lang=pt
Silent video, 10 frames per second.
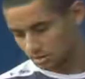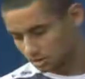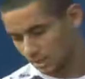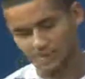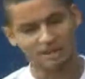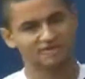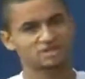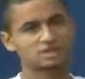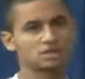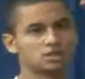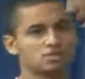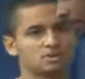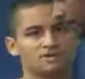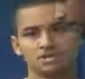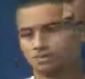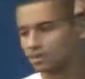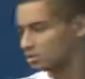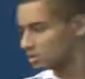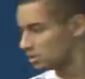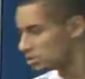Cruzeiro marcou
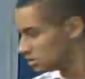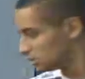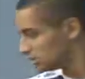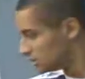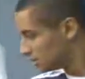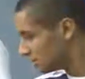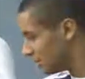128 gols em